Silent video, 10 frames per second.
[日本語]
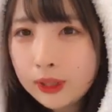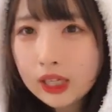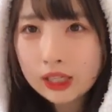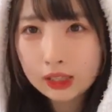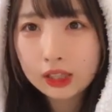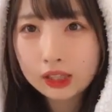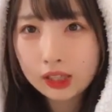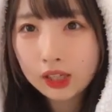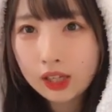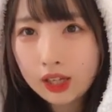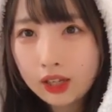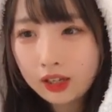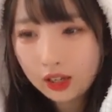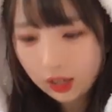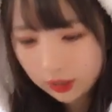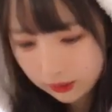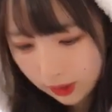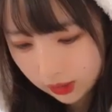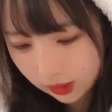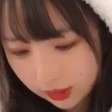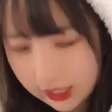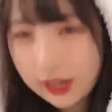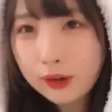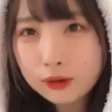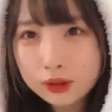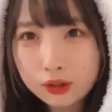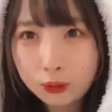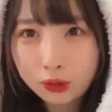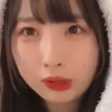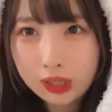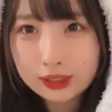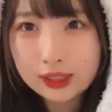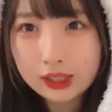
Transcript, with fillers: 危ないやんだってあれはなんか怪我をするものやん